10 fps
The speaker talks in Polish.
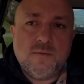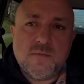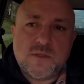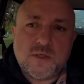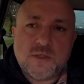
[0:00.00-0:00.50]

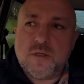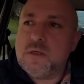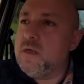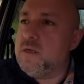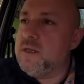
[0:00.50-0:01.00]
Myślę, że
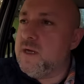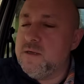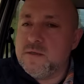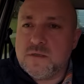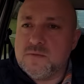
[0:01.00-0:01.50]
te
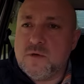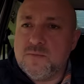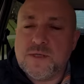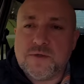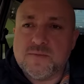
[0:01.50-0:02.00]
dane są
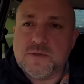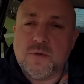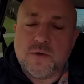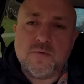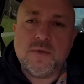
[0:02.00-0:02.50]
kompletną
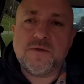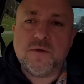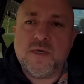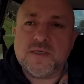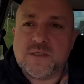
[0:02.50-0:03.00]
bzdurą,
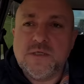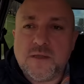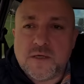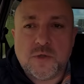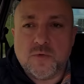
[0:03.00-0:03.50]
natomiast
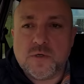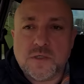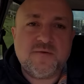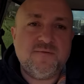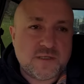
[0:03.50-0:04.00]
nie da się
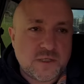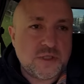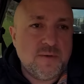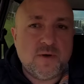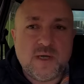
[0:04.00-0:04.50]
ukryć, że
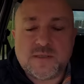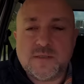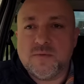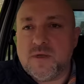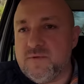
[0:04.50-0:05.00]
faktycznie Polacy
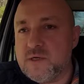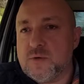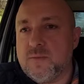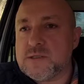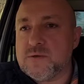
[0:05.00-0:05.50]
są
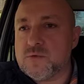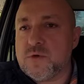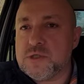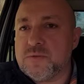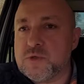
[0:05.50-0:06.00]
największą masą,
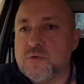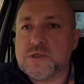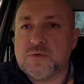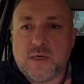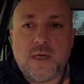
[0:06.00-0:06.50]
która się
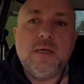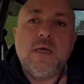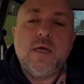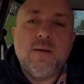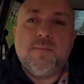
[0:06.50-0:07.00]
przyłączyła.
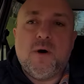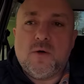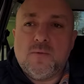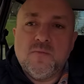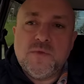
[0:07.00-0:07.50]

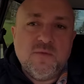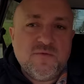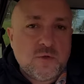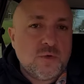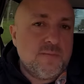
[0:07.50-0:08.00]
Bo nie
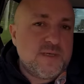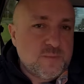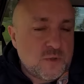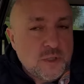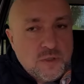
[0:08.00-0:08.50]
mówię tutaj
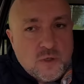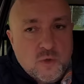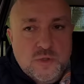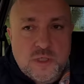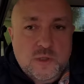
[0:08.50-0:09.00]
bezpośrednio o
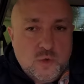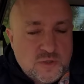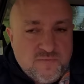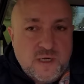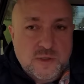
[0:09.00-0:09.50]
ludziach,
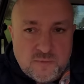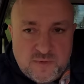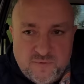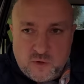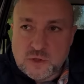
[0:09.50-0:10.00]
którzy walczą
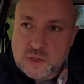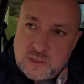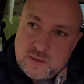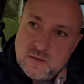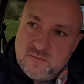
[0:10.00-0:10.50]
na
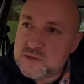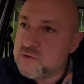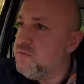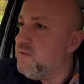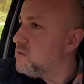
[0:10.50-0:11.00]
froncie,
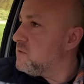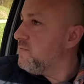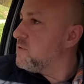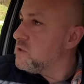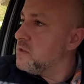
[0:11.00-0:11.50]
twarzą twarz
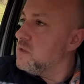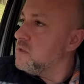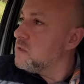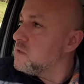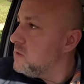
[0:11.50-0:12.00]

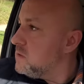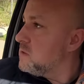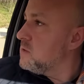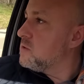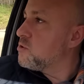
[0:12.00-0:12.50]
z,
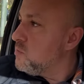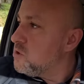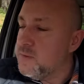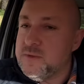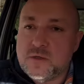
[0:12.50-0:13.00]
z
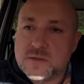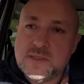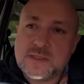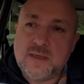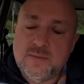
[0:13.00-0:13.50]
żołnierzami
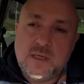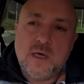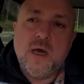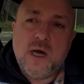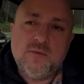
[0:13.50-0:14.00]
rosyjskimi,
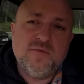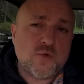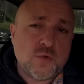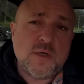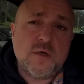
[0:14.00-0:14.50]
ale mówię
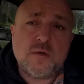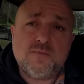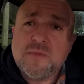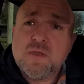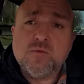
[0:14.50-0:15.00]
tutaj o
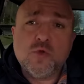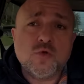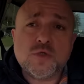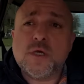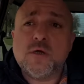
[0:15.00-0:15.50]

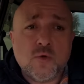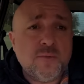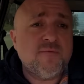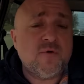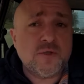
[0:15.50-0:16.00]
dużej
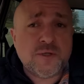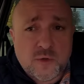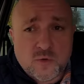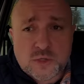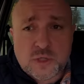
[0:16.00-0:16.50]
grupie
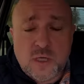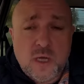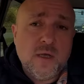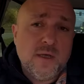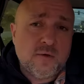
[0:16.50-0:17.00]
wolontariuszy,
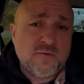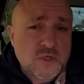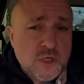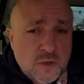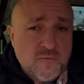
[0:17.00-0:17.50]
jak
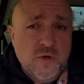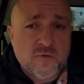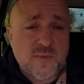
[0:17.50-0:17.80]
również ratowników